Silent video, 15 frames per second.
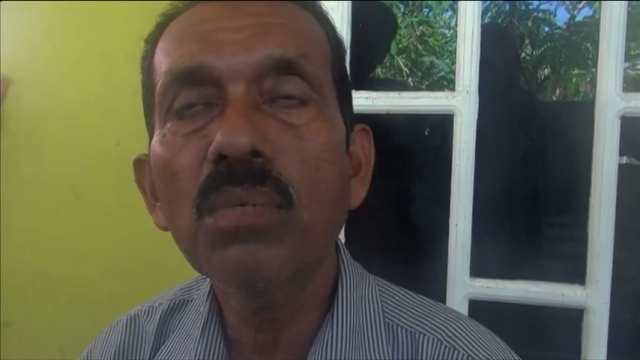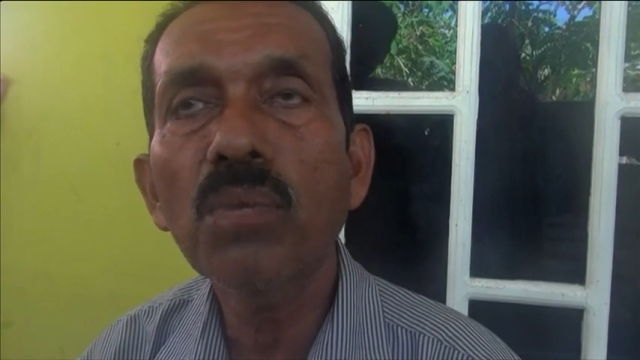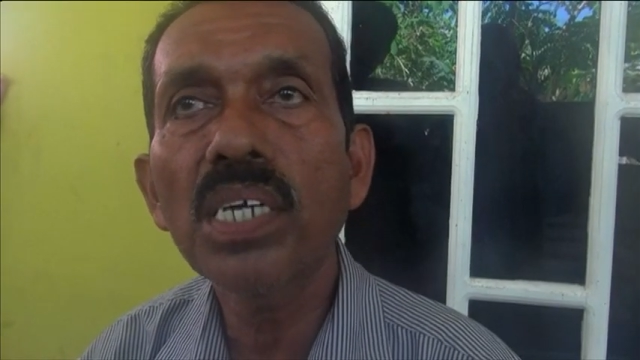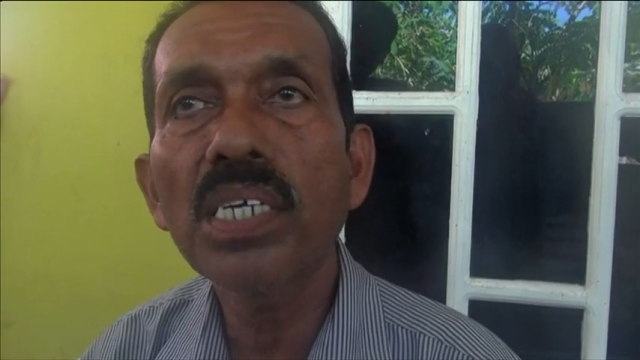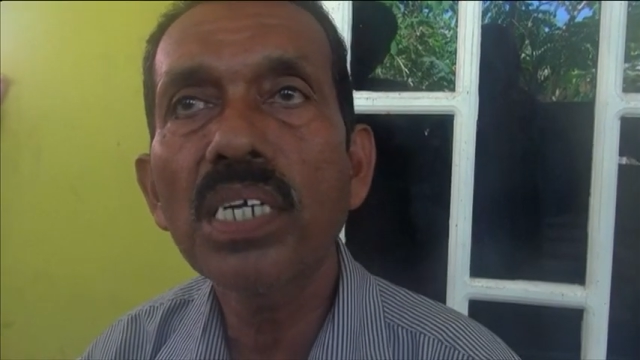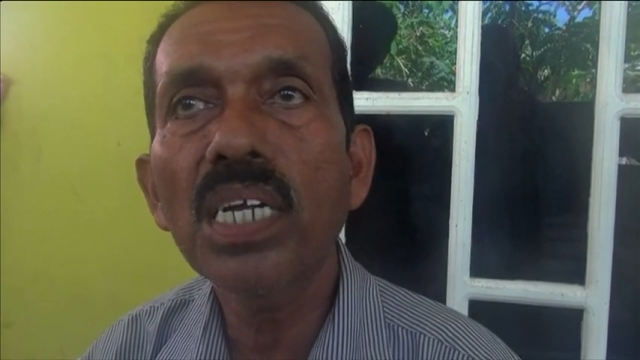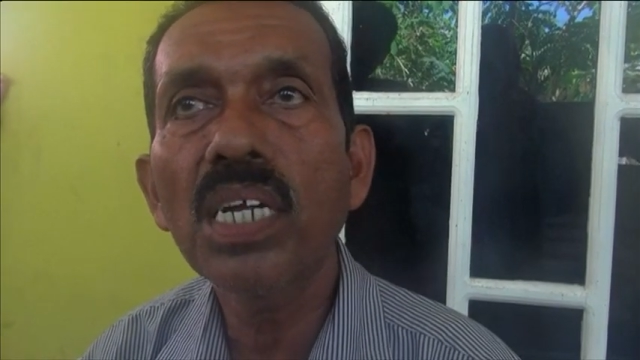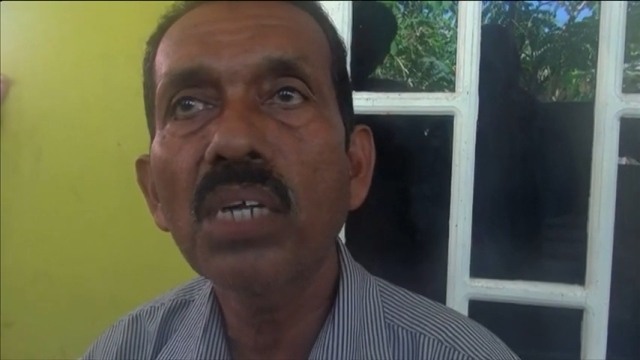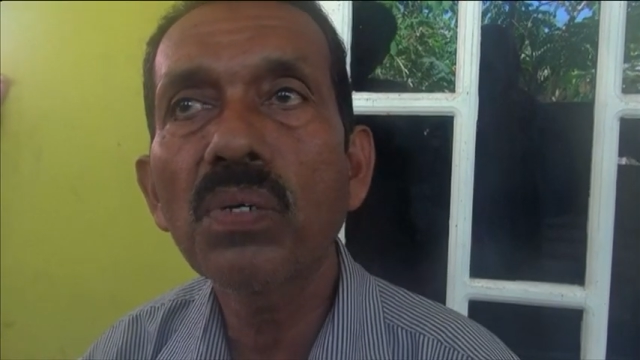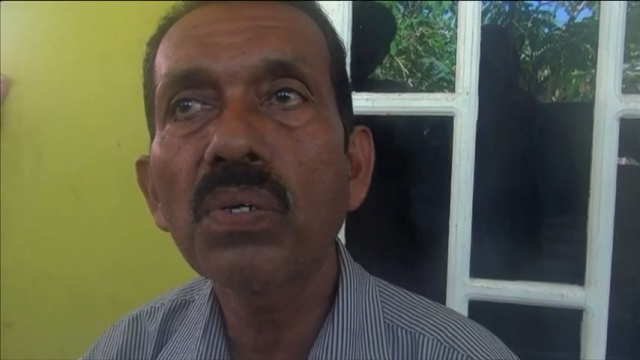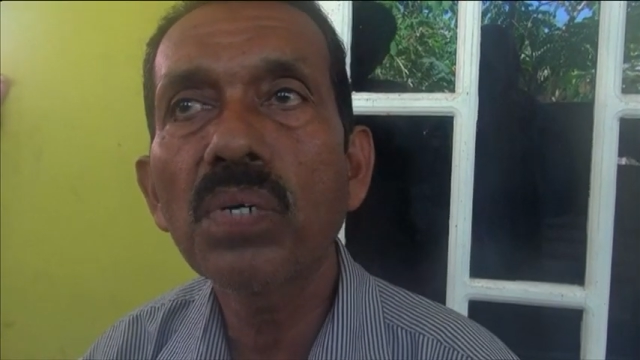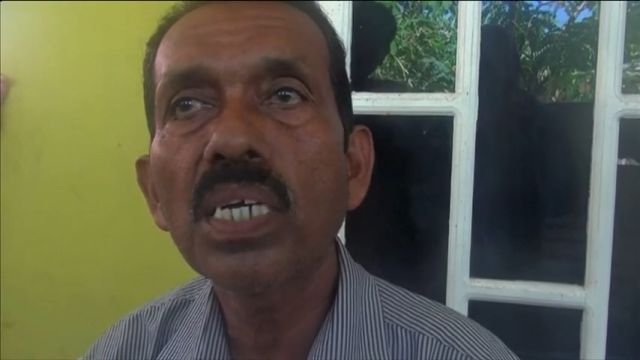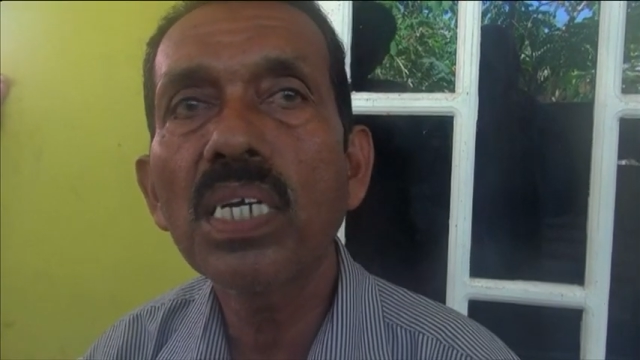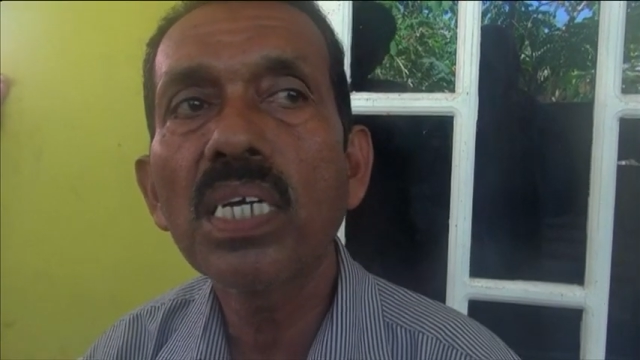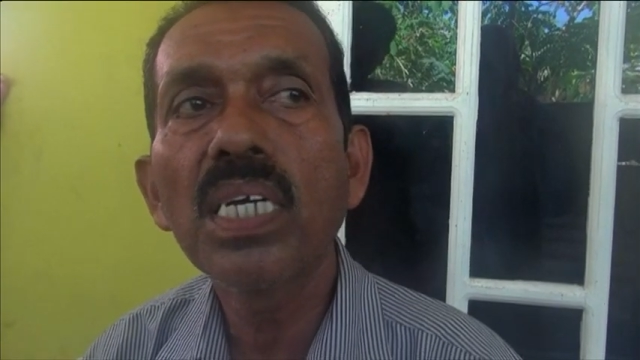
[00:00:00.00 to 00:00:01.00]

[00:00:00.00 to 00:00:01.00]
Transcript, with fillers: sebulan yang lalu kan?